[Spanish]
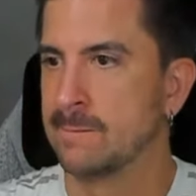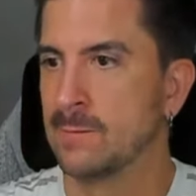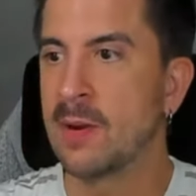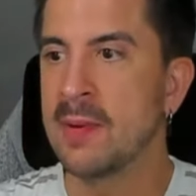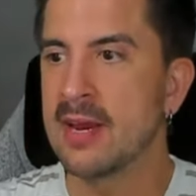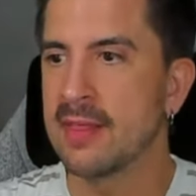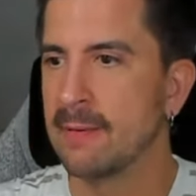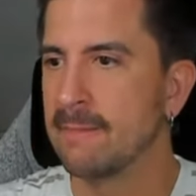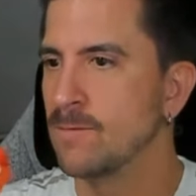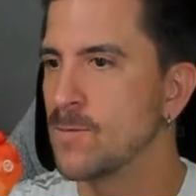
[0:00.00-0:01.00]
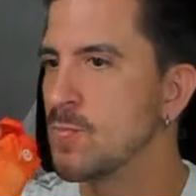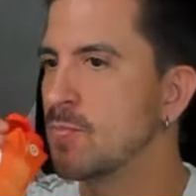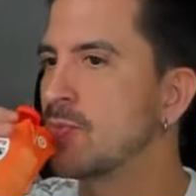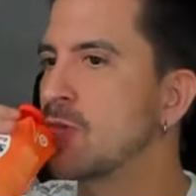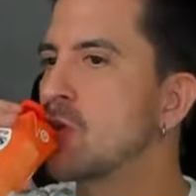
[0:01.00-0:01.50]
Una mierda.
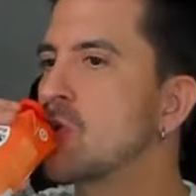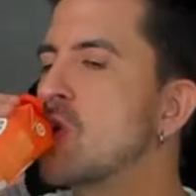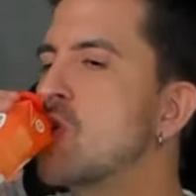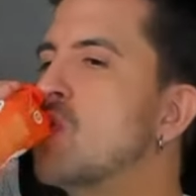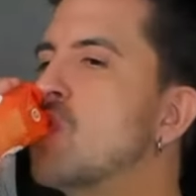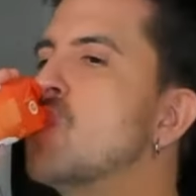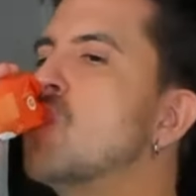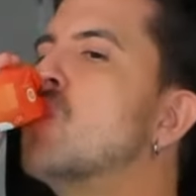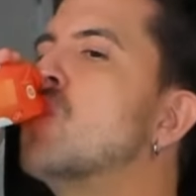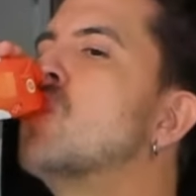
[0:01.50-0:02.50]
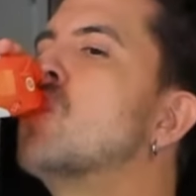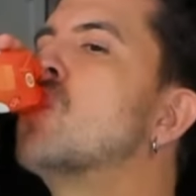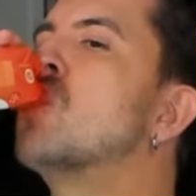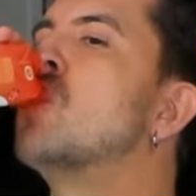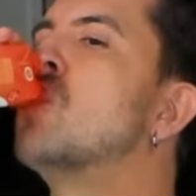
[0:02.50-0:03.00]
No puedo recrear eso que
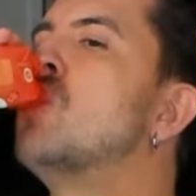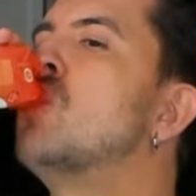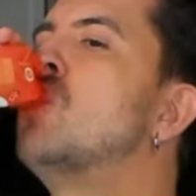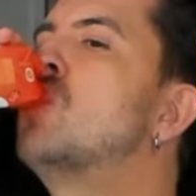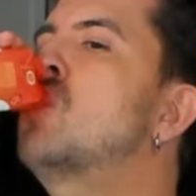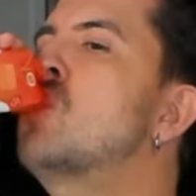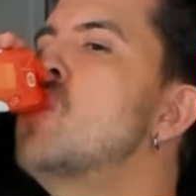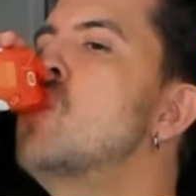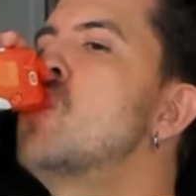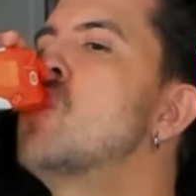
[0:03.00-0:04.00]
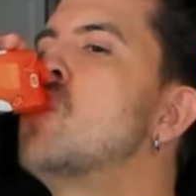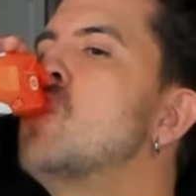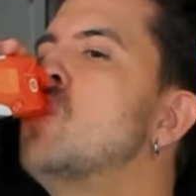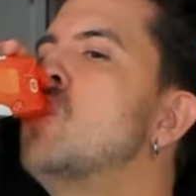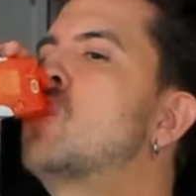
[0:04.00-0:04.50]
habéis dicho. Un programa en
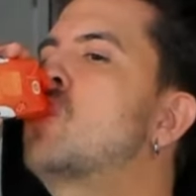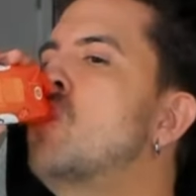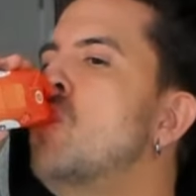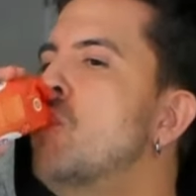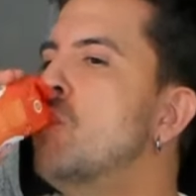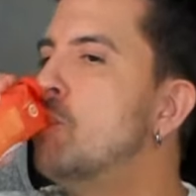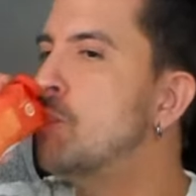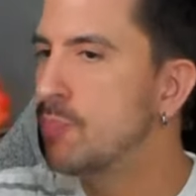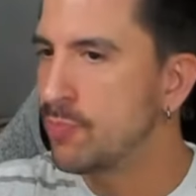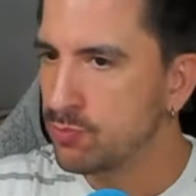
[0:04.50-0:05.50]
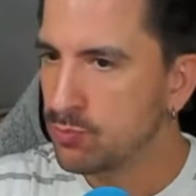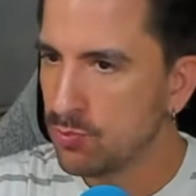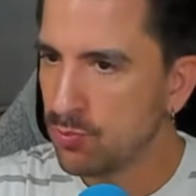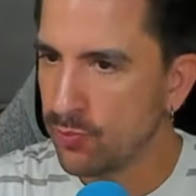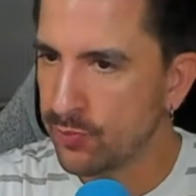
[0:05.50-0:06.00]
cuatro, vale, y luego Gran Hermano con lo de Nerea y
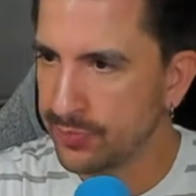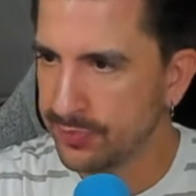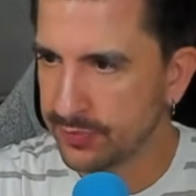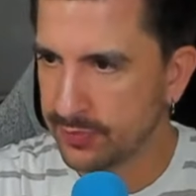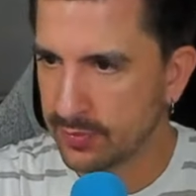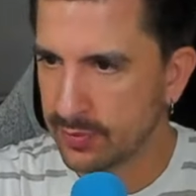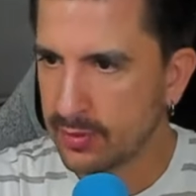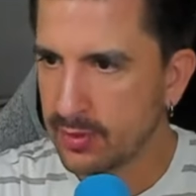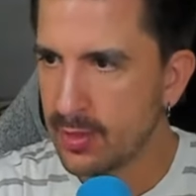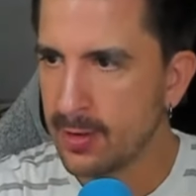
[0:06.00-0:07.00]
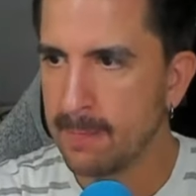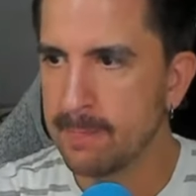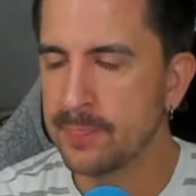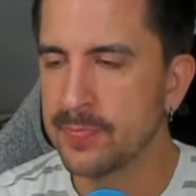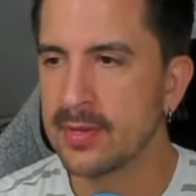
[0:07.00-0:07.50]
Luis, que sean.
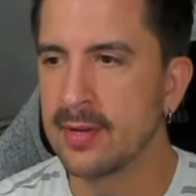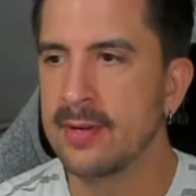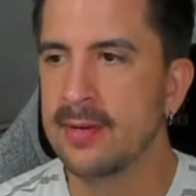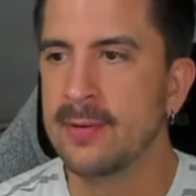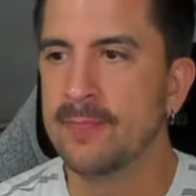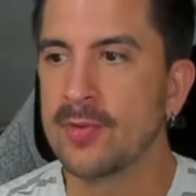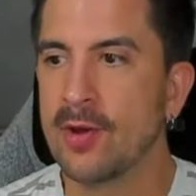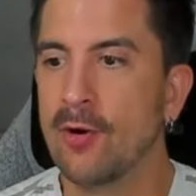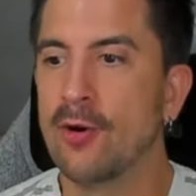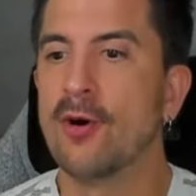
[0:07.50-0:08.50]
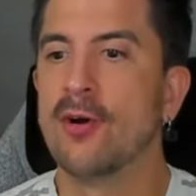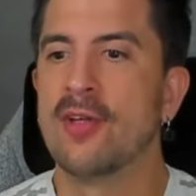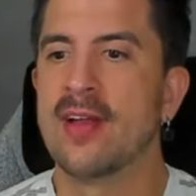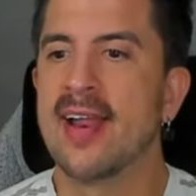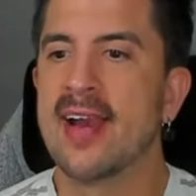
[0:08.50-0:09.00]
¡Código! Ojo con
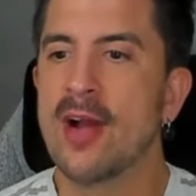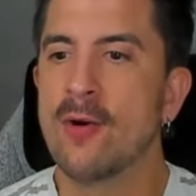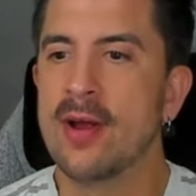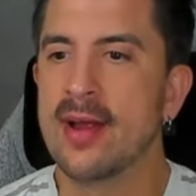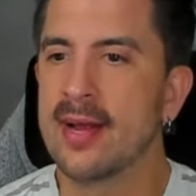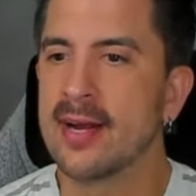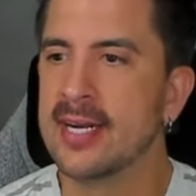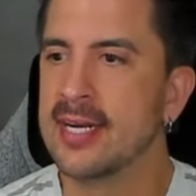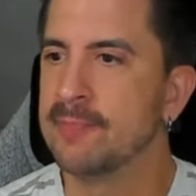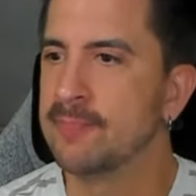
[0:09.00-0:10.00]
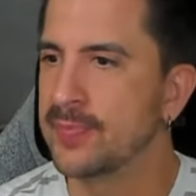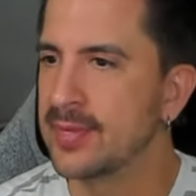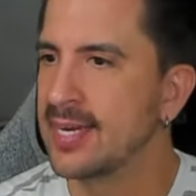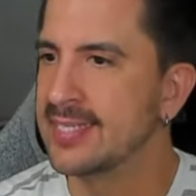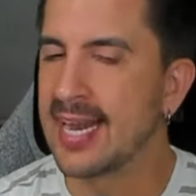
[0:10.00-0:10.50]
lo de Nerea y Luis, ¿eh? Que,
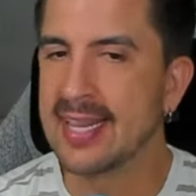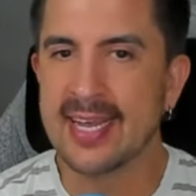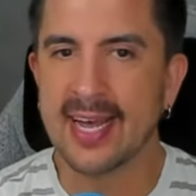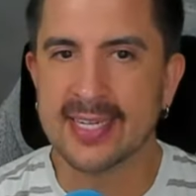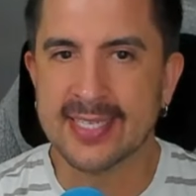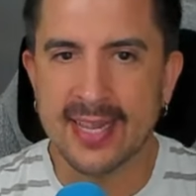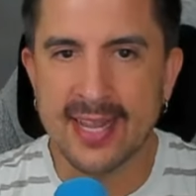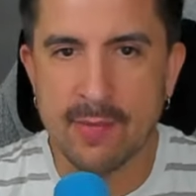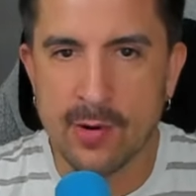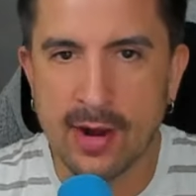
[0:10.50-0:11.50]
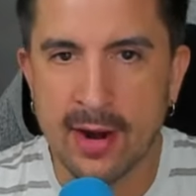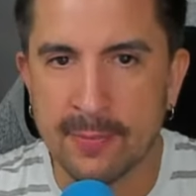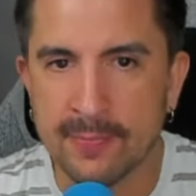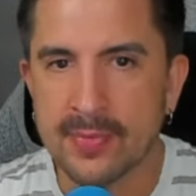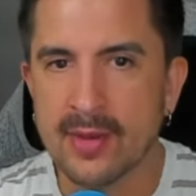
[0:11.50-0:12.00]
que está el día, que está el día,
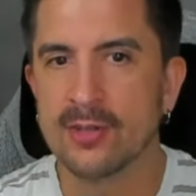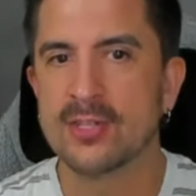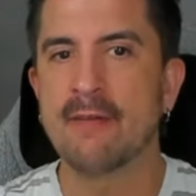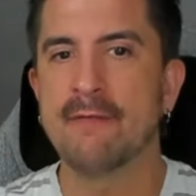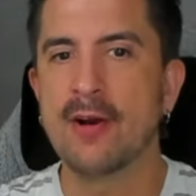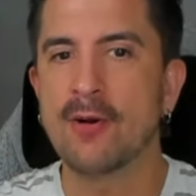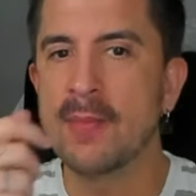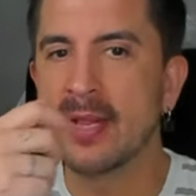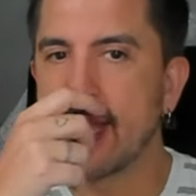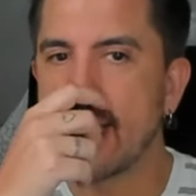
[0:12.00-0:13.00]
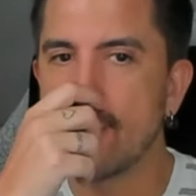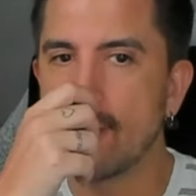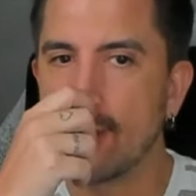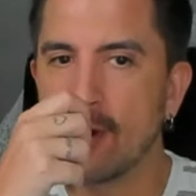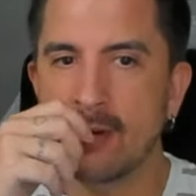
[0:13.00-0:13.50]
broncano. Hostia, feo el comentario,
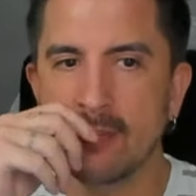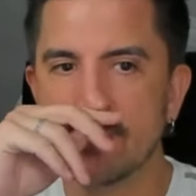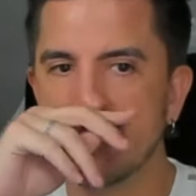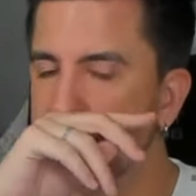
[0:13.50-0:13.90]
¿no?